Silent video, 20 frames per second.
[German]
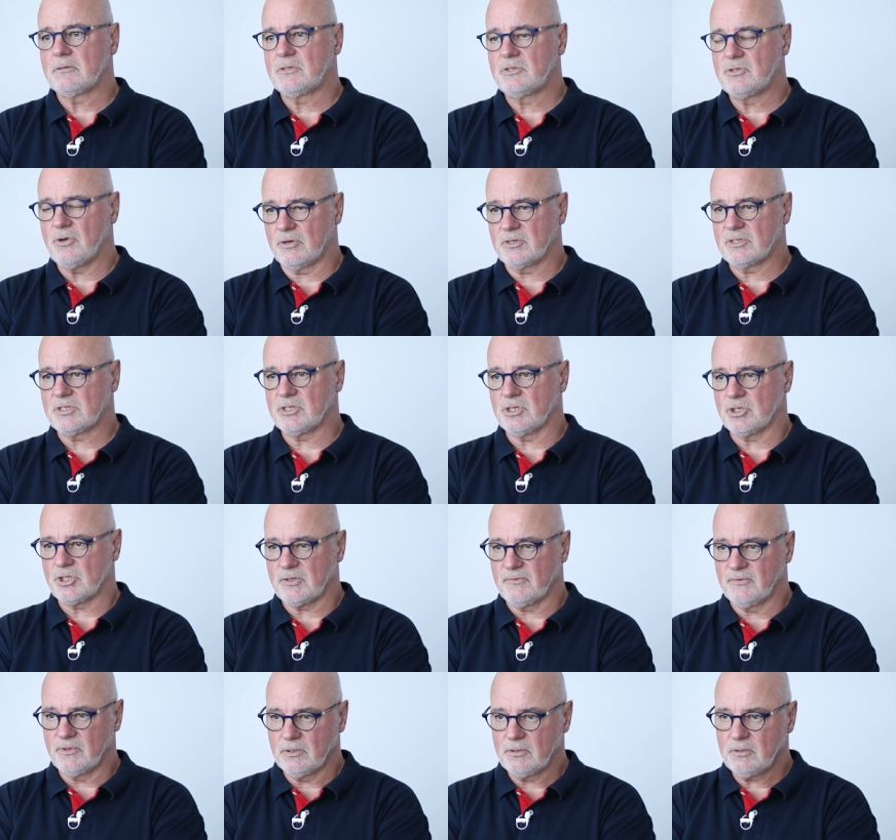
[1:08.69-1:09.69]

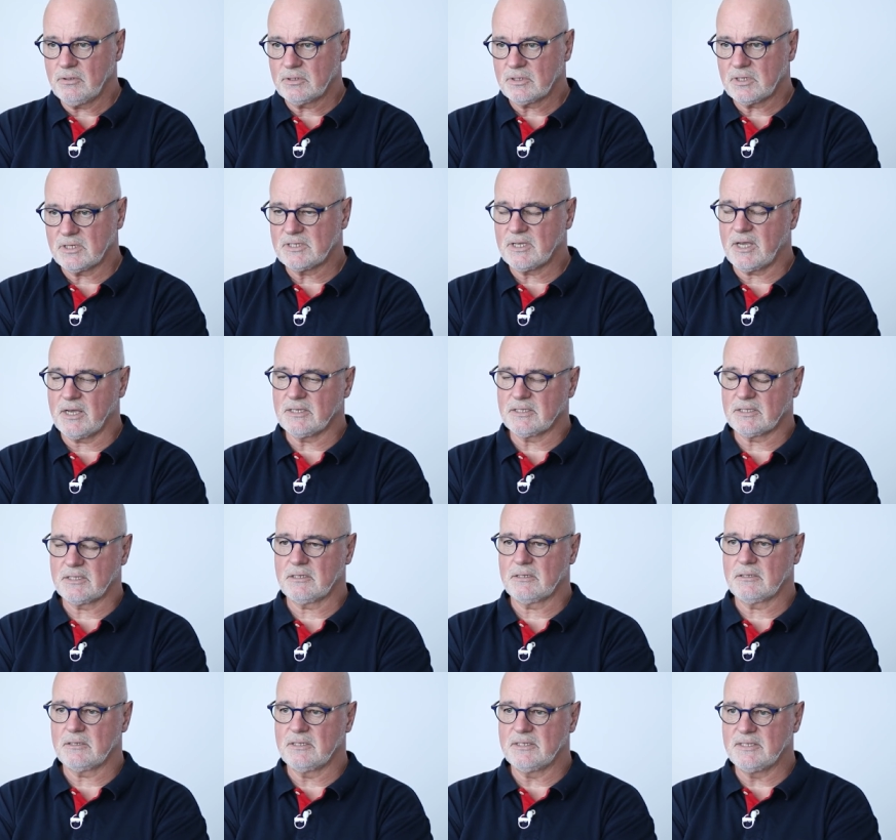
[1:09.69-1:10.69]
toxisch wirkt, das
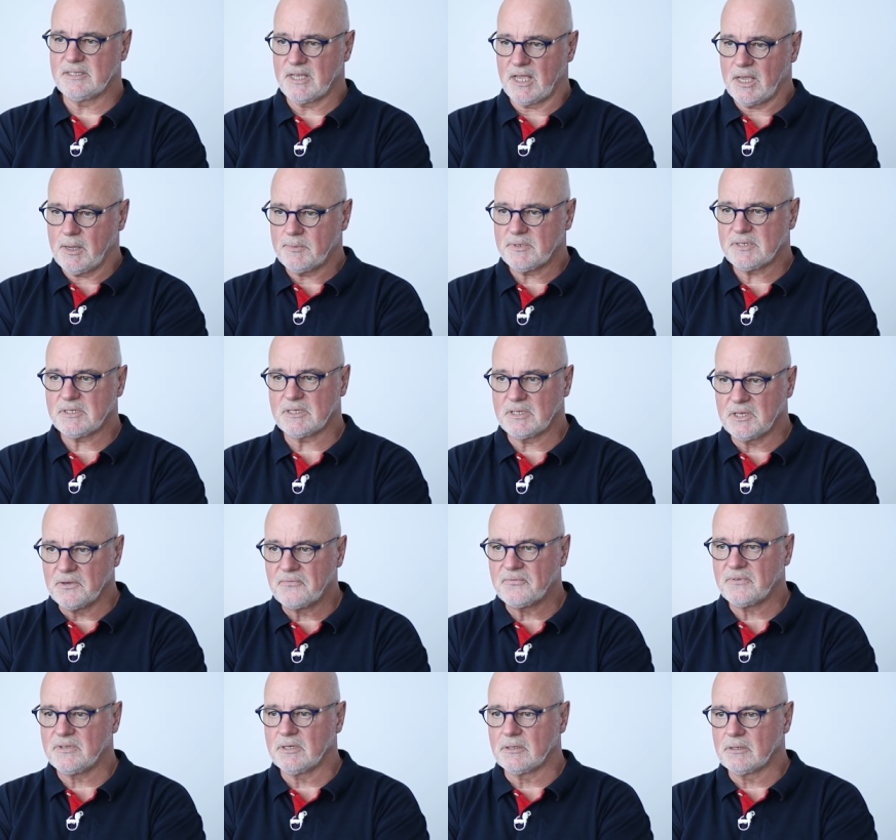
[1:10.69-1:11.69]
heißt selbst
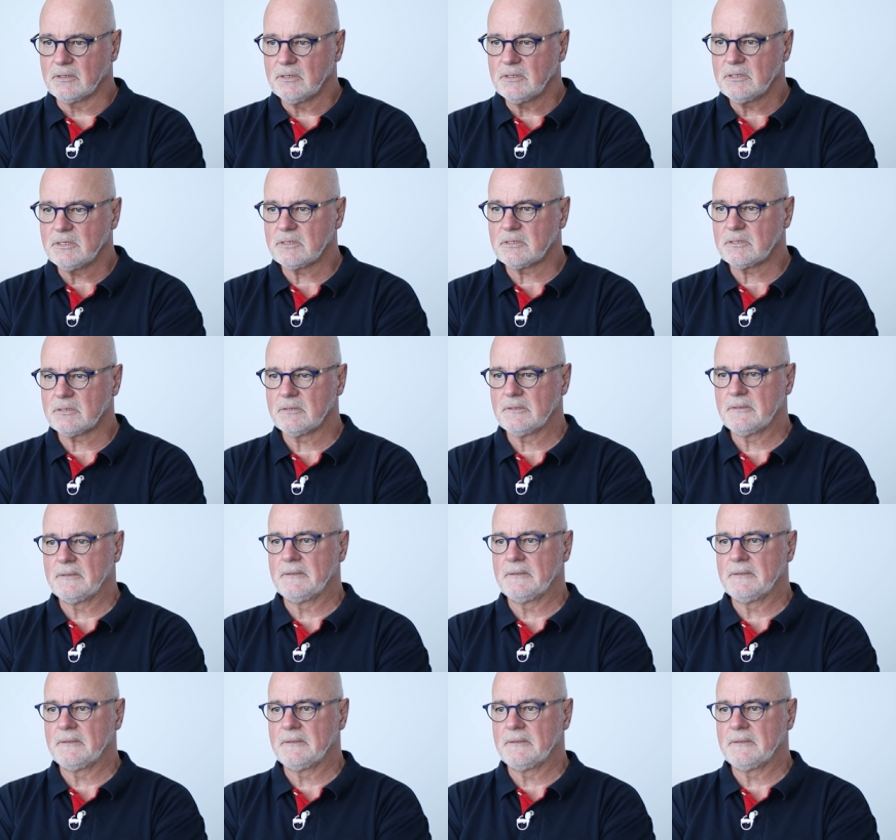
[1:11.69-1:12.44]
giftig ist,